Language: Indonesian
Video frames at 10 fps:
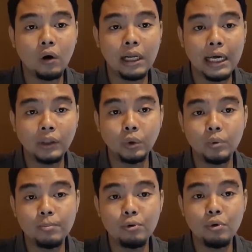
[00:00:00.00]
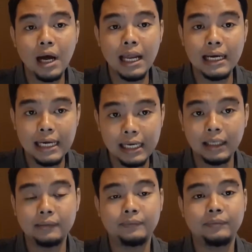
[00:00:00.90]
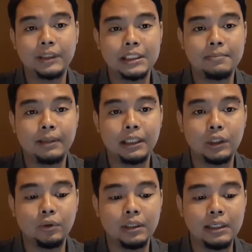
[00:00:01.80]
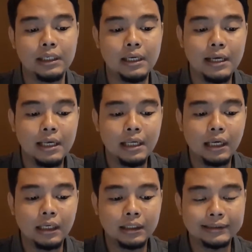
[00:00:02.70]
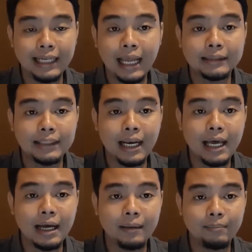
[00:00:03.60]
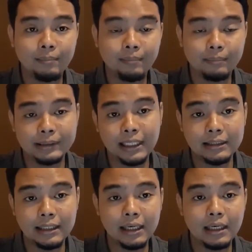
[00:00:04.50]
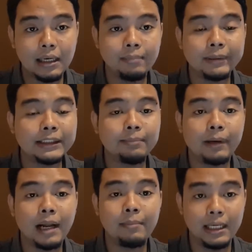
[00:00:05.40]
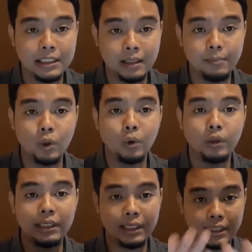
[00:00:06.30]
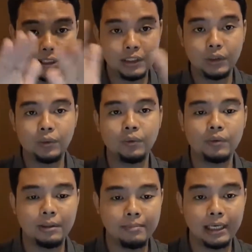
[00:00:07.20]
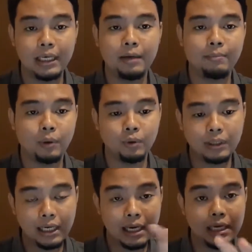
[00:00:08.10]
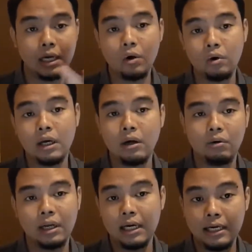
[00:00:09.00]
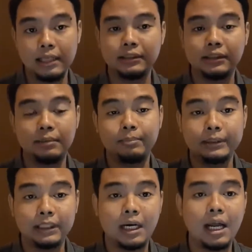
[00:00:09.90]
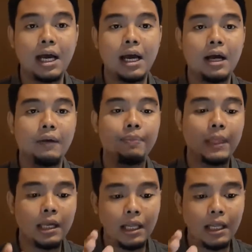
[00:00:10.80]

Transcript: organ tubuh Anda seperti itu jadi di eh, sela sela uh, misalnya Anda pasti pernah belajar biologi ya di situ di bagian perut kan ada organ-organ dari sistem pencernaan,